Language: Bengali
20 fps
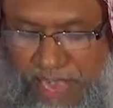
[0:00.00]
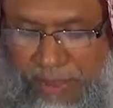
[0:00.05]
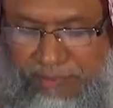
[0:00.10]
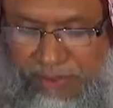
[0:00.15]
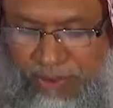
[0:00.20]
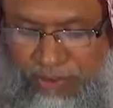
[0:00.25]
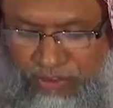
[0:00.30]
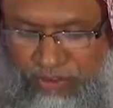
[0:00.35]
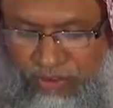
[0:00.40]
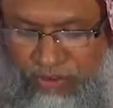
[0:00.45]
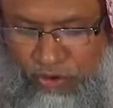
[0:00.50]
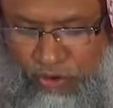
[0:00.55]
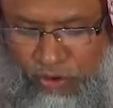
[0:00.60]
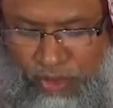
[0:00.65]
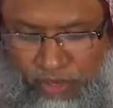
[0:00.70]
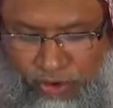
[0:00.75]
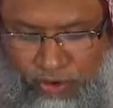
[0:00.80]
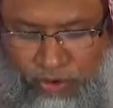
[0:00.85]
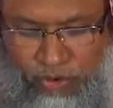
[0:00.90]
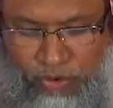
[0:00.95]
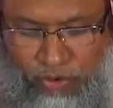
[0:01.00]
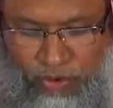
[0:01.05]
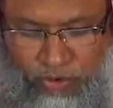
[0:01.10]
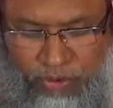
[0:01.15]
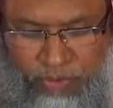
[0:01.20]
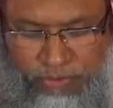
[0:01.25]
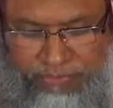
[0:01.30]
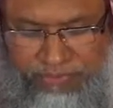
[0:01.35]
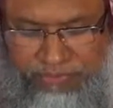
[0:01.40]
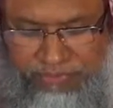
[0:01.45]
যে আমরা হচ্ছে ওই লোকগুলো
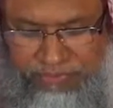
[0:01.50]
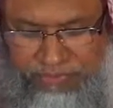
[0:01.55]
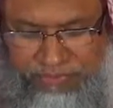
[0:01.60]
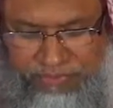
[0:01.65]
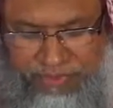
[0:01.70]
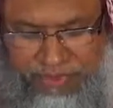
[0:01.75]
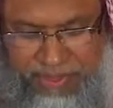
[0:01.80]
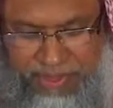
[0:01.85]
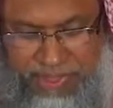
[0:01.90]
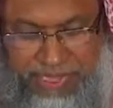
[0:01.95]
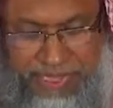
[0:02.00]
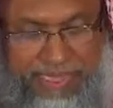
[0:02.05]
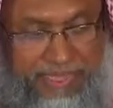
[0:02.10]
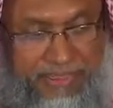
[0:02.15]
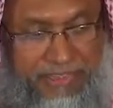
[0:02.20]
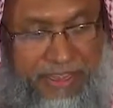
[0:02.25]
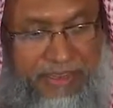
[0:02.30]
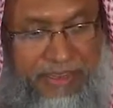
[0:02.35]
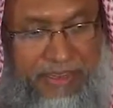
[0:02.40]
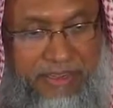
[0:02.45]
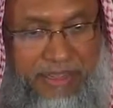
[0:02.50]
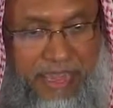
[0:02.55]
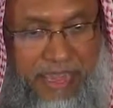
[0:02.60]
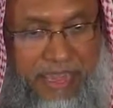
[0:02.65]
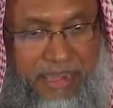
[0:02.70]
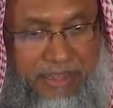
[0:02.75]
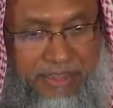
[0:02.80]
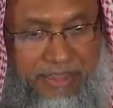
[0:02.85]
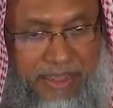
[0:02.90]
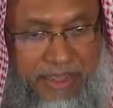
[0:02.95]
যাদেরকে
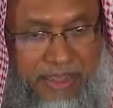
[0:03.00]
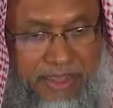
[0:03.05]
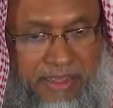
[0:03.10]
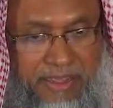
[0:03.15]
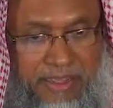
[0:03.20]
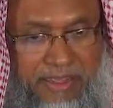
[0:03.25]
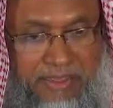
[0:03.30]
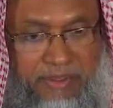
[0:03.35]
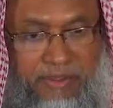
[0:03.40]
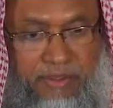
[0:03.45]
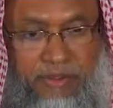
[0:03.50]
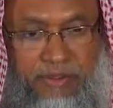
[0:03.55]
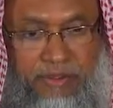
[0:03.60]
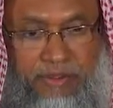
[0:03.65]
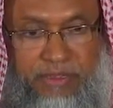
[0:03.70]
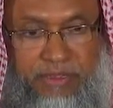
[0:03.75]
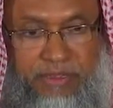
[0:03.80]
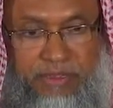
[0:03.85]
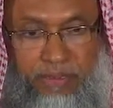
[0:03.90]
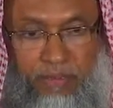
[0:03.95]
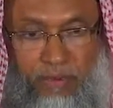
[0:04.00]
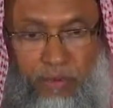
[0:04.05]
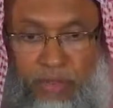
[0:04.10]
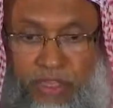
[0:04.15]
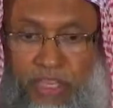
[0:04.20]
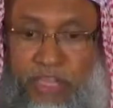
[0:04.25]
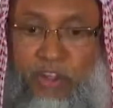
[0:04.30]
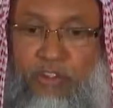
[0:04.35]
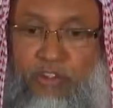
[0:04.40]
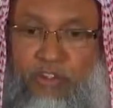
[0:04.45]
আল্লাহ তালা
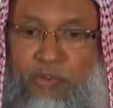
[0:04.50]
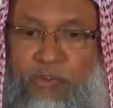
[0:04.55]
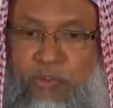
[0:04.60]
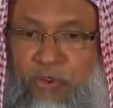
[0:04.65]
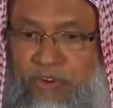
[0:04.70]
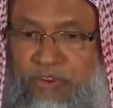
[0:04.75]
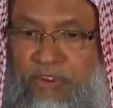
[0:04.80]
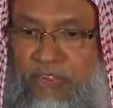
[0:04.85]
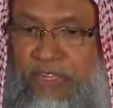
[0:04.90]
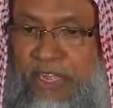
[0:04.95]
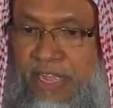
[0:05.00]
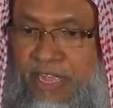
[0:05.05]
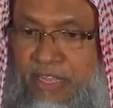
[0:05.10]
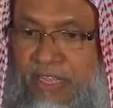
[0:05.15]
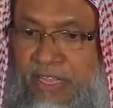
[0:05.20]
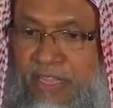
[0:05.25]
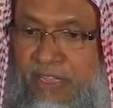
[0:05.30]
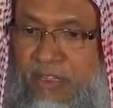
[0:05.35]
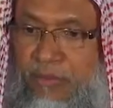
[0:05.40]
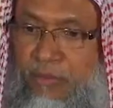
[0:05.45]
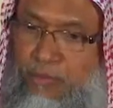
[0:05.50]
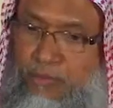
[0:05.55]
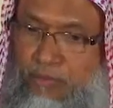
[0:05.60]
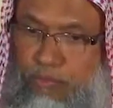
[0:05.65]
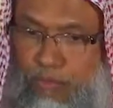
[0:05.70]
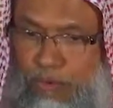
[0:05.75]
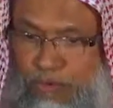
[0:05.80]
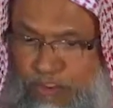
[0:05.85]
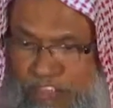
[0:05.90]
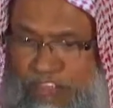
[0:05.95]
অতিরিক্ত মর্যাদায়
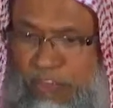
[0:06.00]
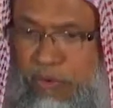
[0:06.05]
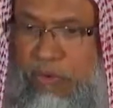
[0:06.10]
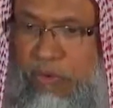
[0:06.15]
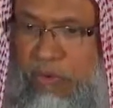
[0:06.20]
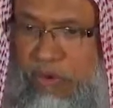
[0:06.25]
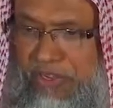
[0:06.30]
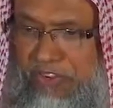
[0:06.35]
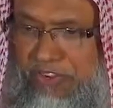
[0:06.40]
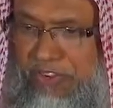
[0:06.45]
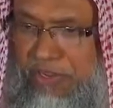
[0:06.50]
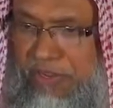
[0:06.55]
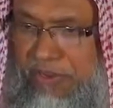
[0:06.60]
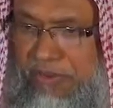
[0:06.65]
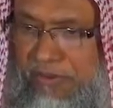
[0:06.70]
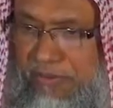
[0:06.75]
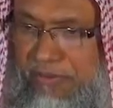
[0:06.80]
ভূষিত করেছেন